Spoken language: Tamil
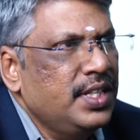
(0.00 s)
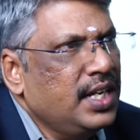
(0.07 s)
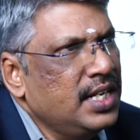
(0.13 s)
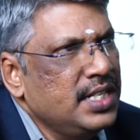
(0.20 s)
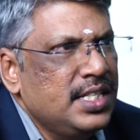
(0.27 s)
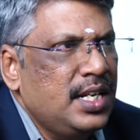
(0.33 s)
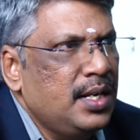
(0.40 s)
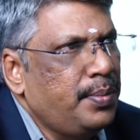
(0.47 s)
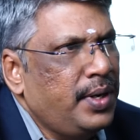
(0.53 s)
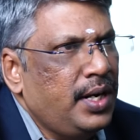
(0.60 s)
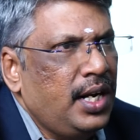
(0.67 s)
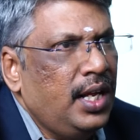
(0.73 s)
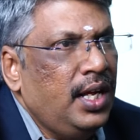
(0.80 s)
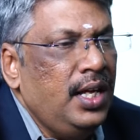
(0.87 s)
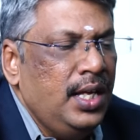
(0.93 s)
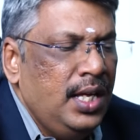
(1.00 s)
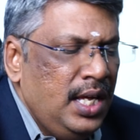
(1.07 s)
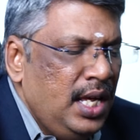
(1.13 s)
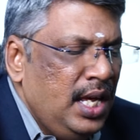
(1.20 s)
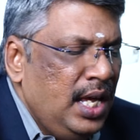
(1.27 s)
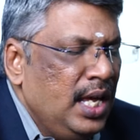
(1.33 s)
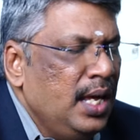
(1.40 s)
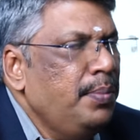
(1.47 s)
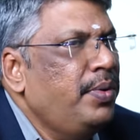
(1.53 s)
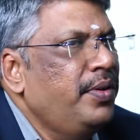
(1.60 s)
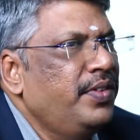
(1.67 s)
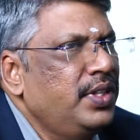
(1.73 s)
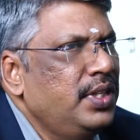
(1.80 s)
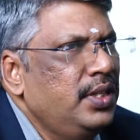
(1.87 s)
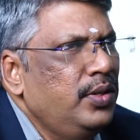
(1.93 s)
வந்து கன்சிடர் பண்ணலாம் இப்போ
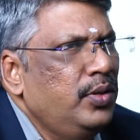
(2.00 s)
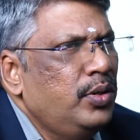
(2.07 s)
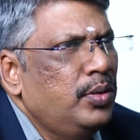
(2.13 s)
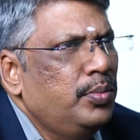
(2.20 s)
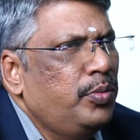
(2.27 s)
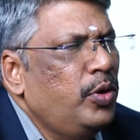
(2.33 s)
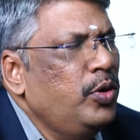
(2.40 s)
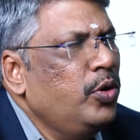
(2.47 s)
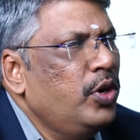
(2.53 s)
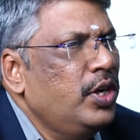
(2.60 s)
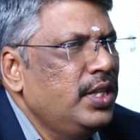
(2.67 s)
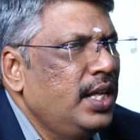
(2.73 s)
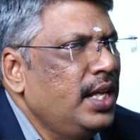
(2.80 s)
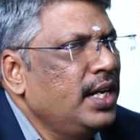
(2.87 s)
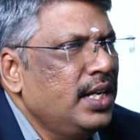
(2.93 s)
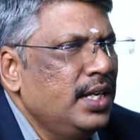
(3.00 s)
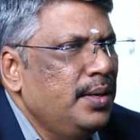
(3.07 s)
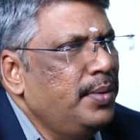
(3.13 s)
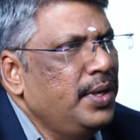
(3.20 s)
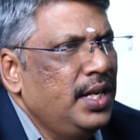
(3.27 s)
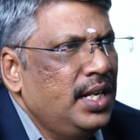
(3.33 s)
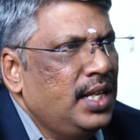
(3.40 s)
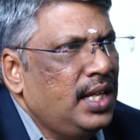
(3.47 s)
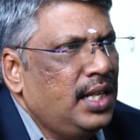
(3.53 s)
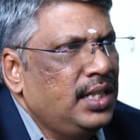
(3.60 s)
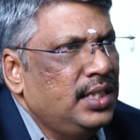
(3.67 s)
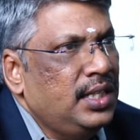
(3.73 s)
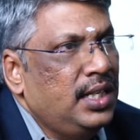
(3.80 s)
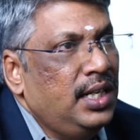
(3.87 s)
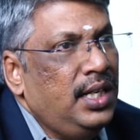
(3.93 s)
வந்து பொன் குழந்தை இருக்குது அப்படின்னதா
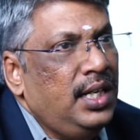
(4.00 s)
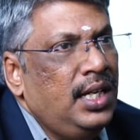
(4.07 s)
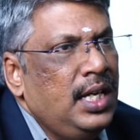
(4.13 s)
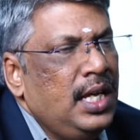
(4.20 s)
இருந்ததுன்னா